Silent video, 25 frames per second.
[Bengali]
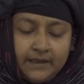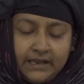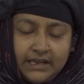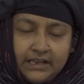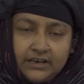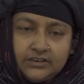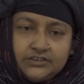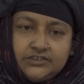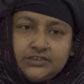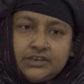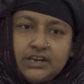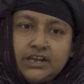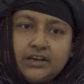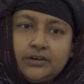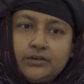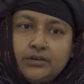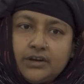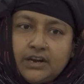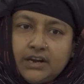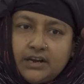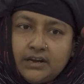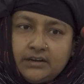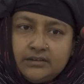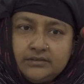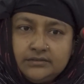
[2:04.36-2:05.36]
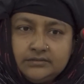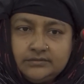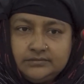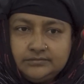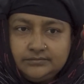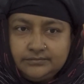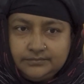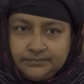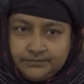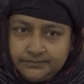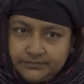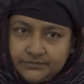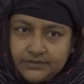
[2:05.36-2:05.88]
আলোচনা করার
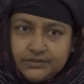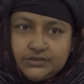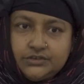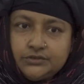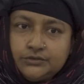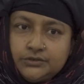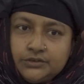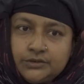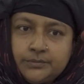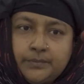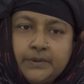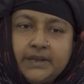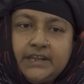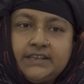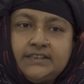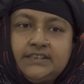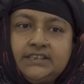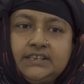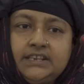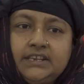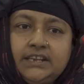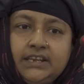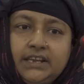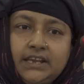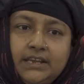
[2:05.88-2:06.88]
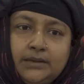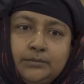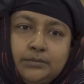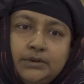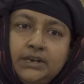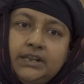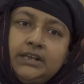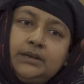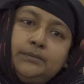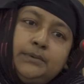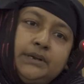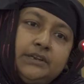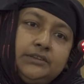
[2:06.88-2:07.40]
সুযোগ পেয়েছি এই বলে
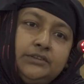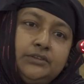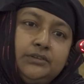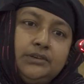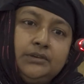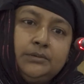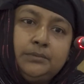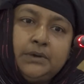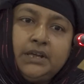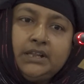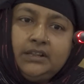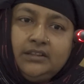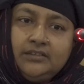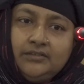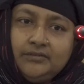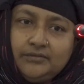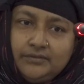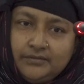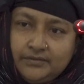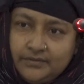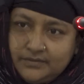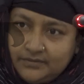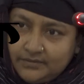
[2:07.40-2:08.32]
আমার ধন্যবাদ